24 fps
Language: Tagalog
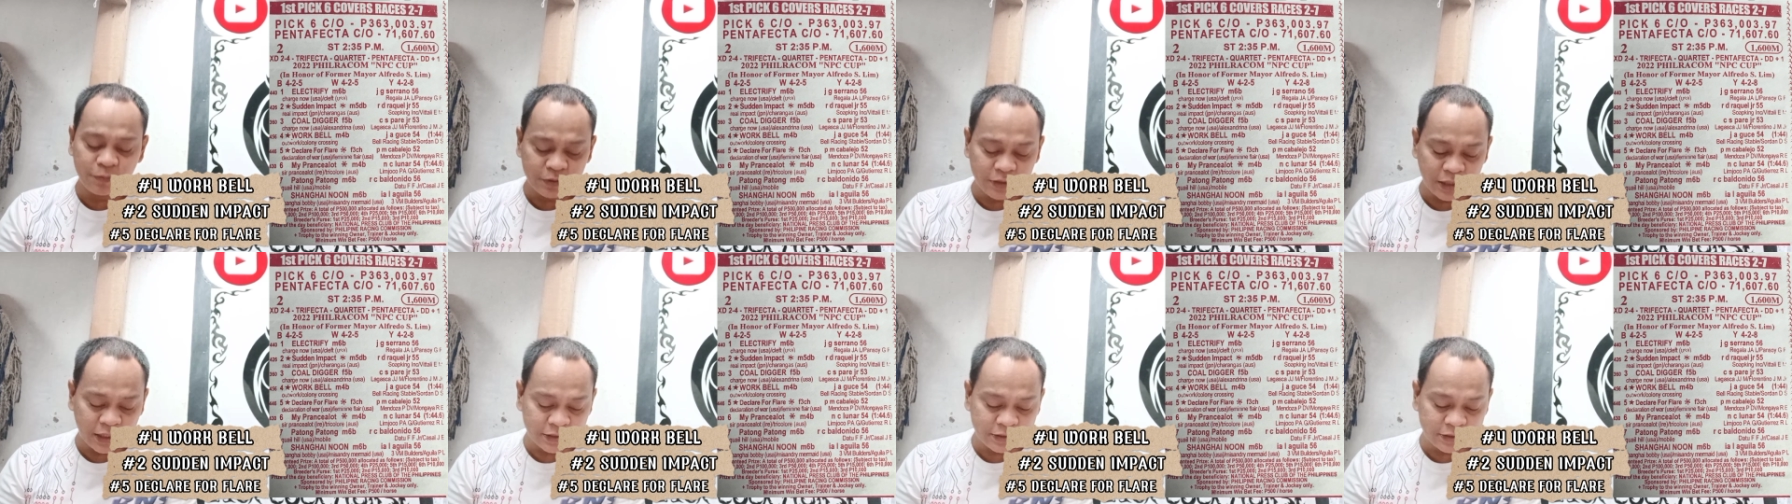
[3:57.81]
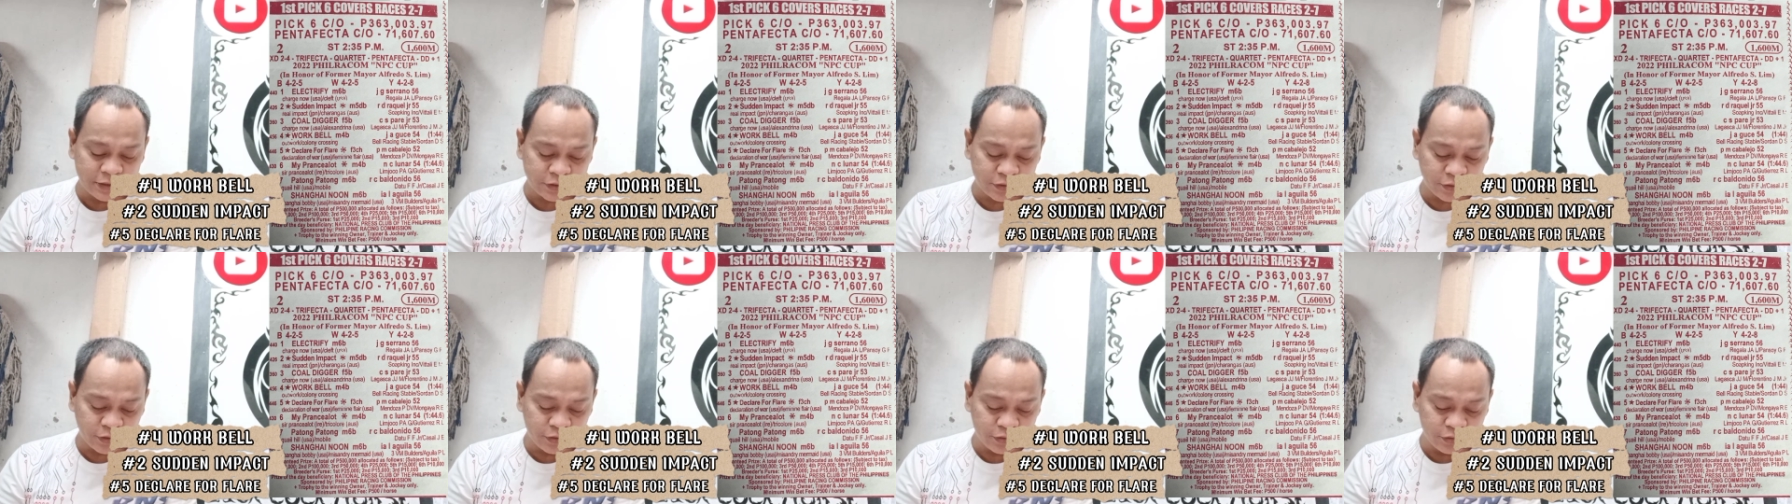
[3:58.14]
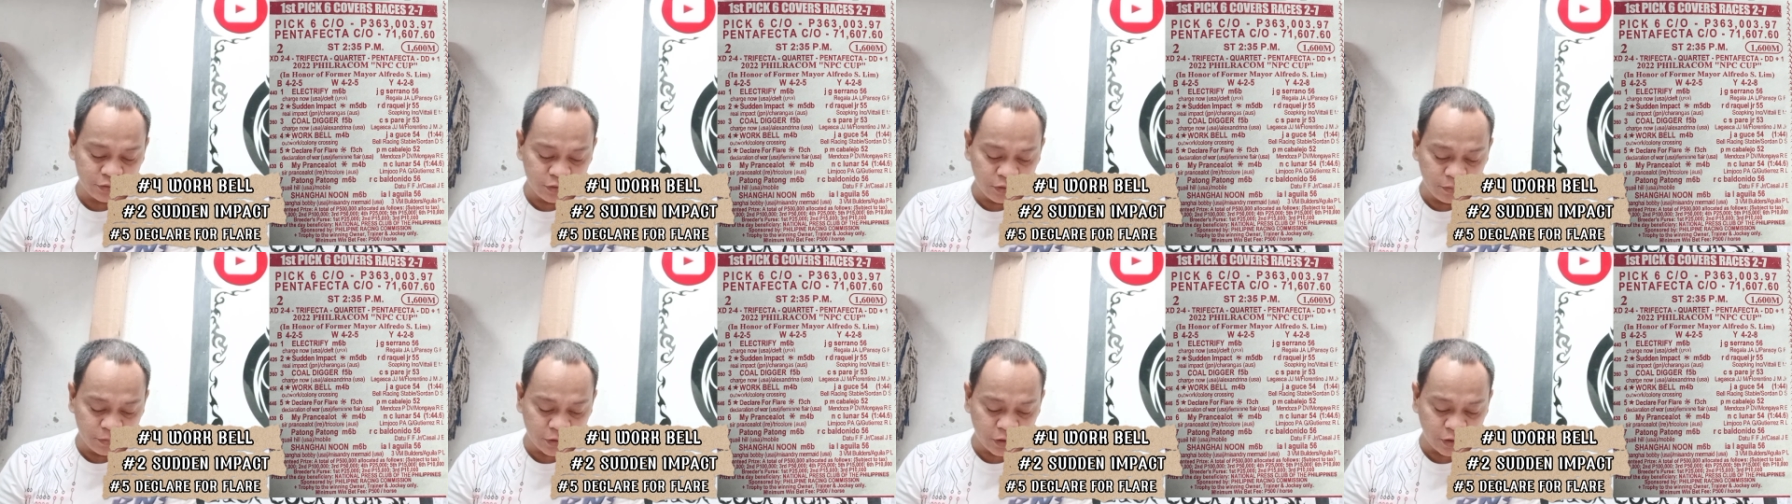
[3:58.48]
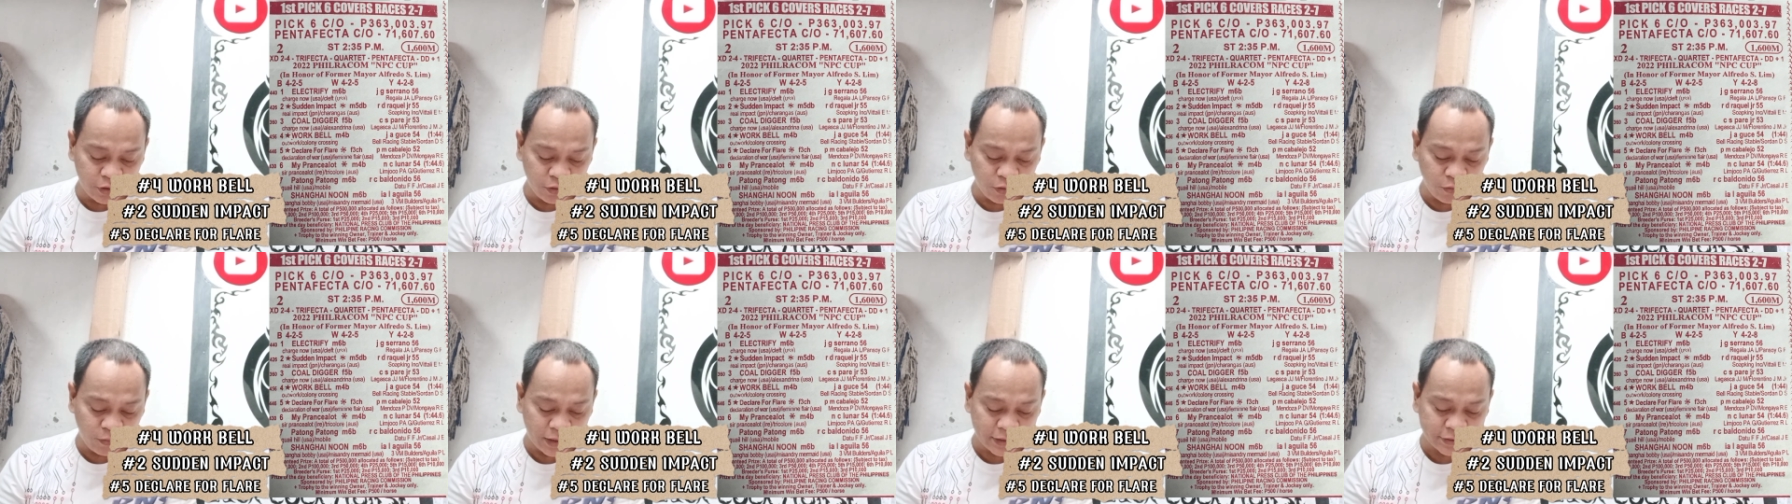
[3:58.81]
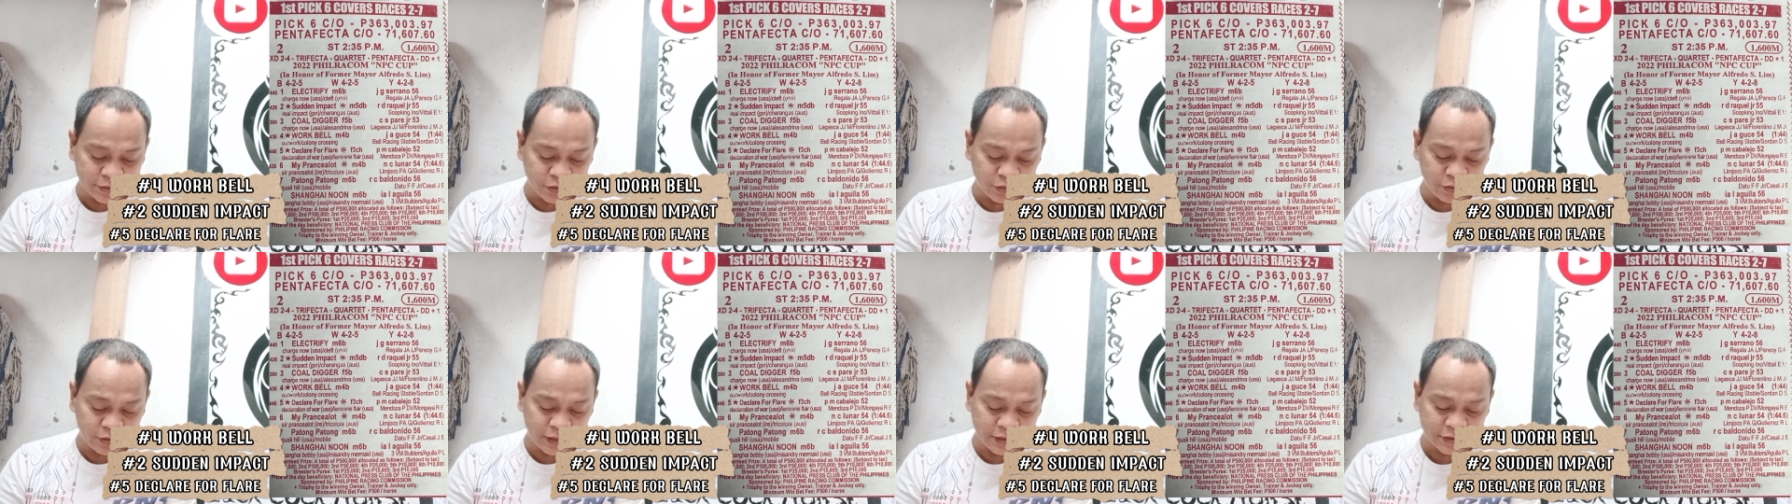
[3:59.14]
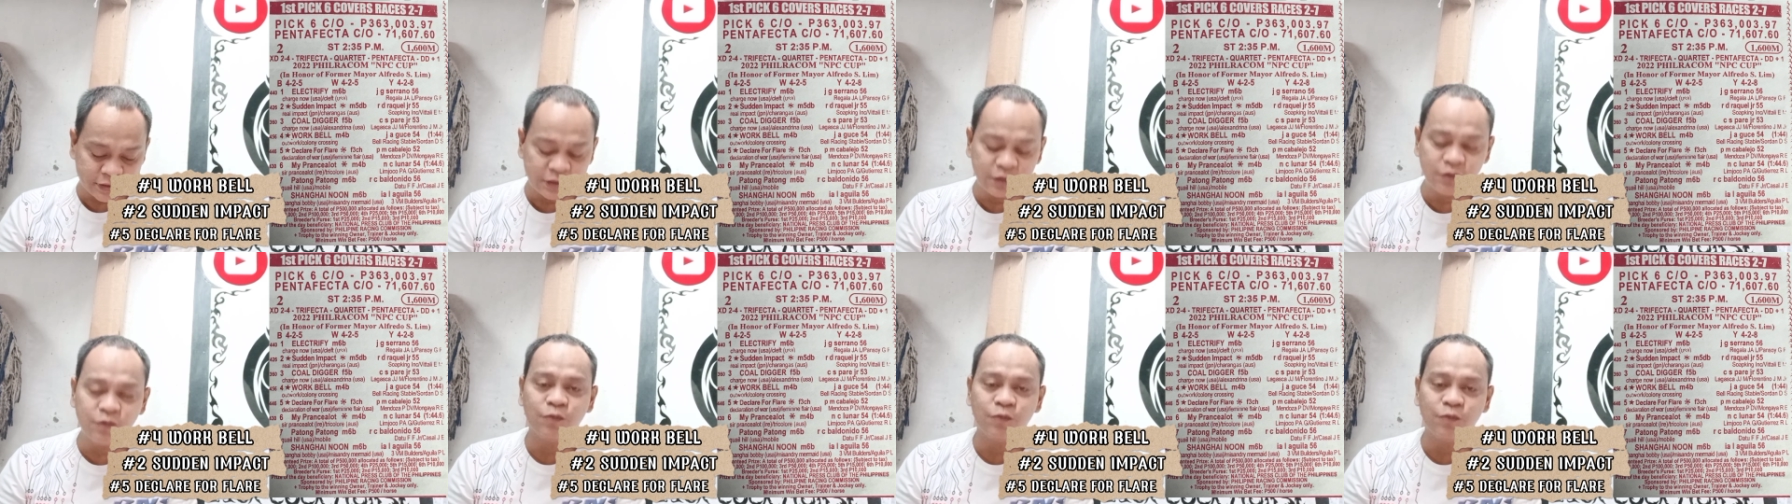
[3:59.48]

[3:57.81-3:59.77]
po na dito yung numero 4 na si